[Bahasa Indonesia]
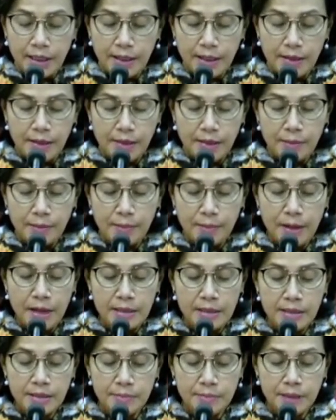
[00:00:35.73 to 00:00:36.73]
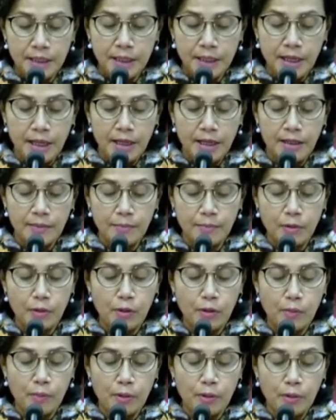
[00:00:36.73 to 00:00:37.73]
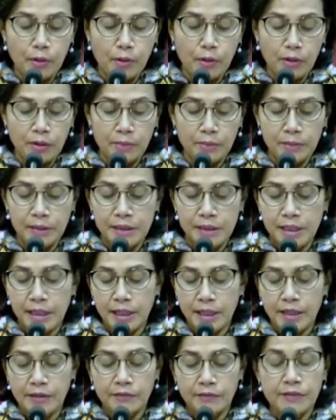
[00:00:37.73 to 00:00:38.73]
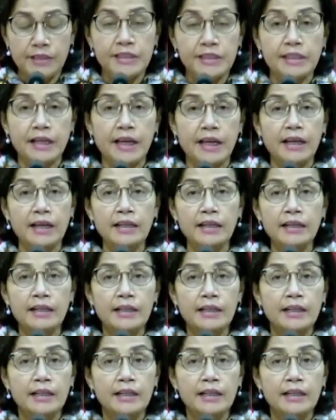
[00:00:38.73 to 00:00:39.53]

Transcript: uh, membahas mengenai pokok-pokok kebijakan fiskal